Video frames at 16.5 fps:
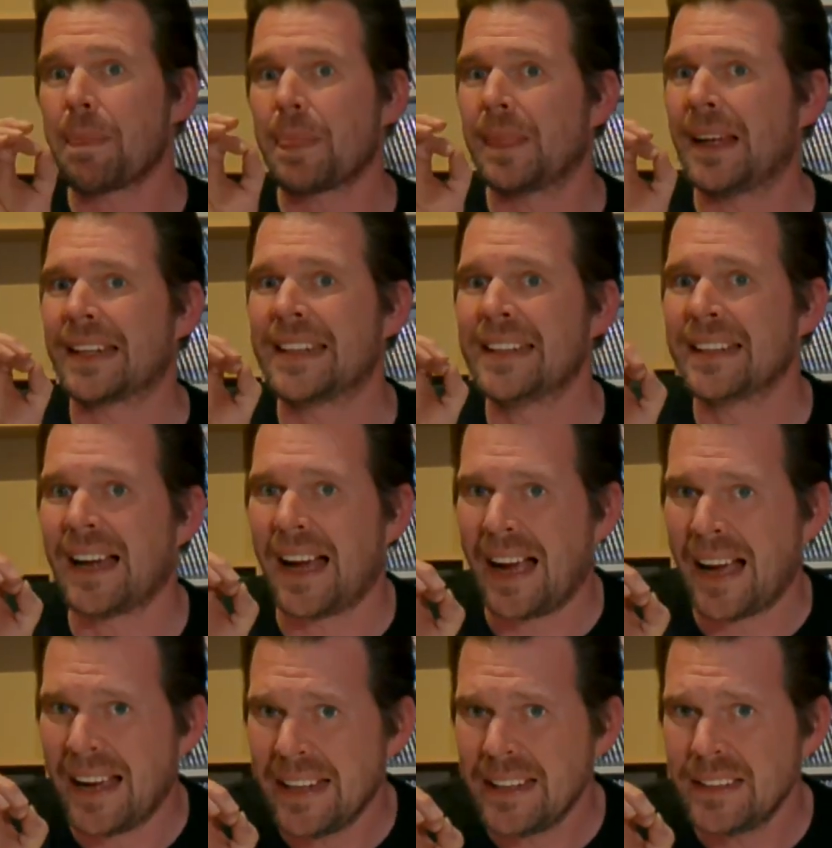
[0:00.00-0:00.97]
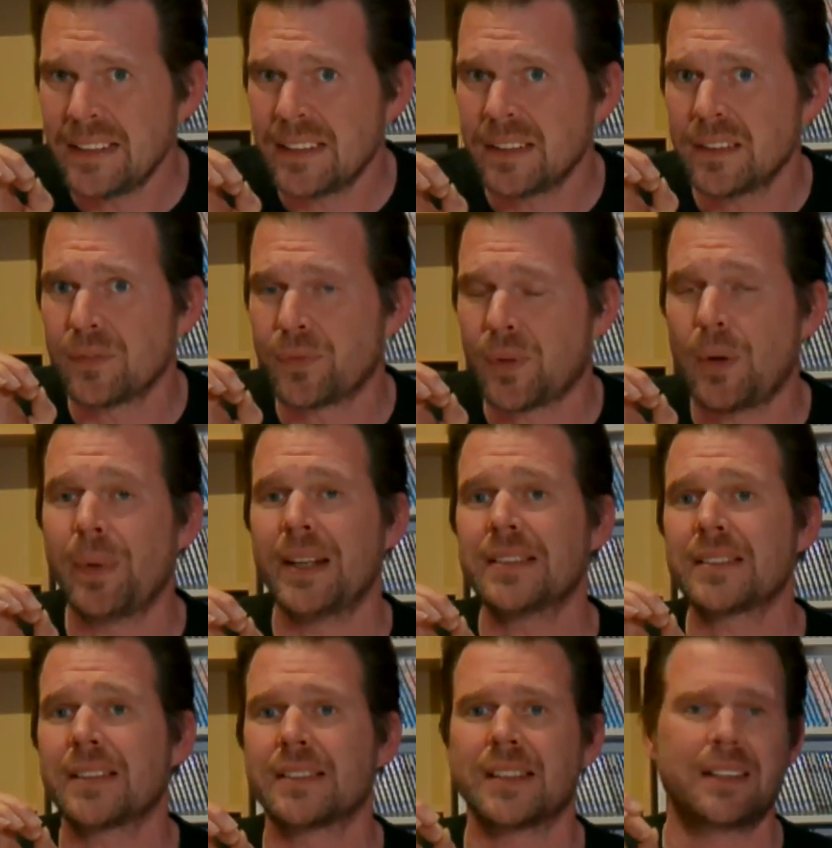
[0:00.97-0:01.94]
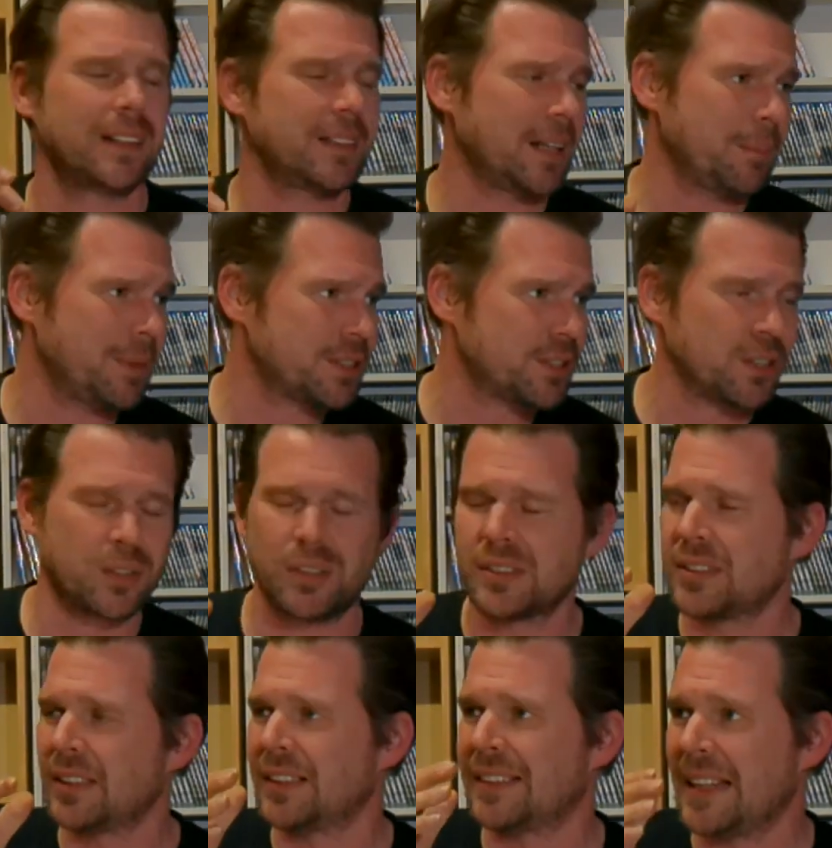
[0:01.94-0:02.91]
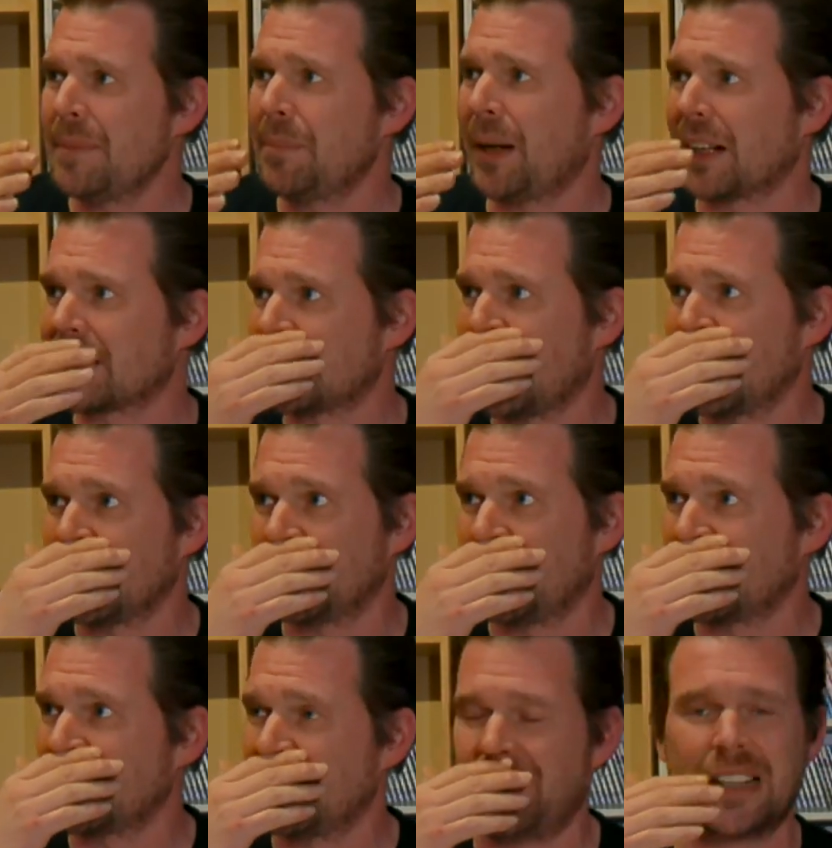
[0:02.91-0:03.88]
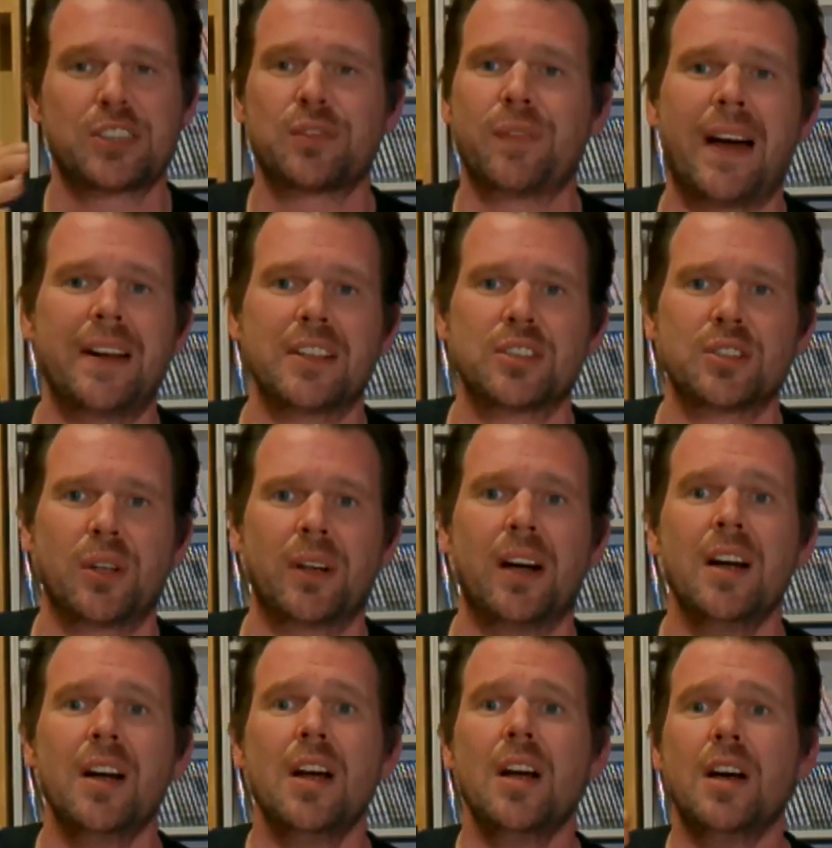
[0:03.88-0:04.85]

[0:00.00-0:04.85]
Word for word: da ging eine VHS-Kassette, hat damals gekostet, D-Mark-Zeiten noch, die war schweineteuer.